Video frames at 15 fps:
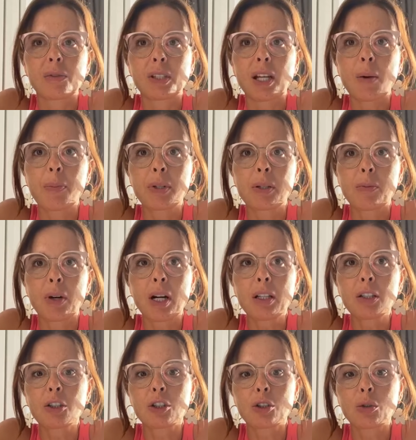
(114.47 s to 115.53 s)
я
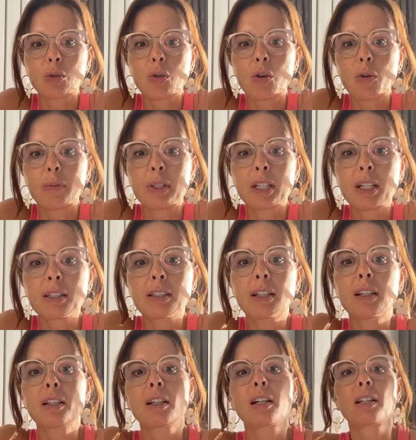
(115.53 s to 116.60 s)
понимала, что меня
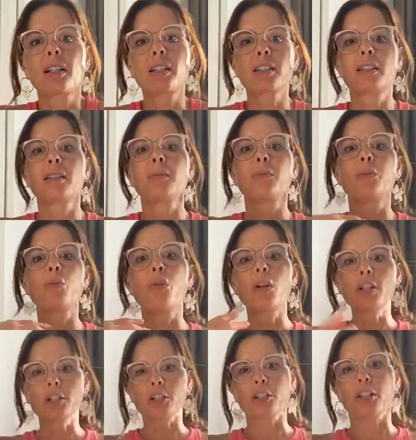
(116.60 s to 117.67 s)
стало гораздо
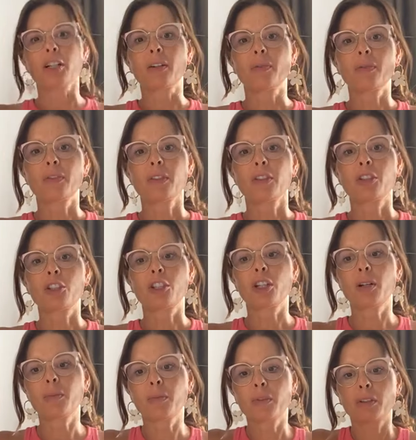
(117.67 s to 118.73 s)
больше,
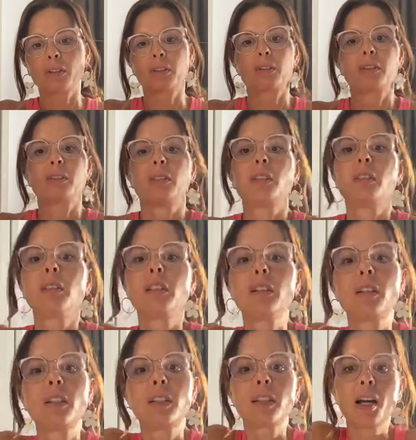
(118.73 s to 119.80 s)
чем
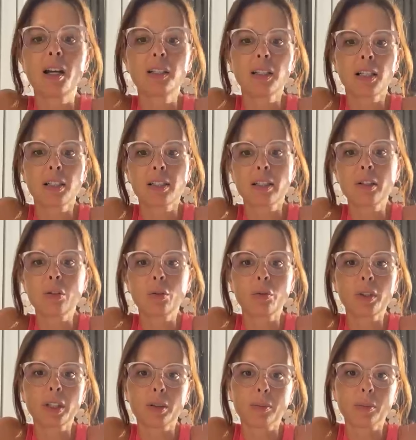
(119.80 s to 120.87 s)
я
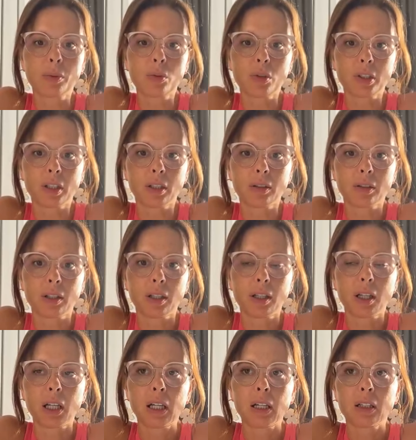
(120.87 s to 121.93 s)
транслирую в этом блоге.
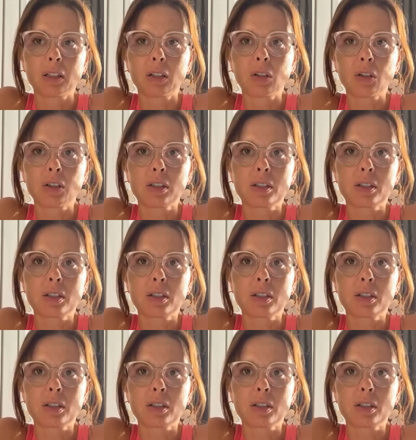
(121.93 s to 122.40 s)
То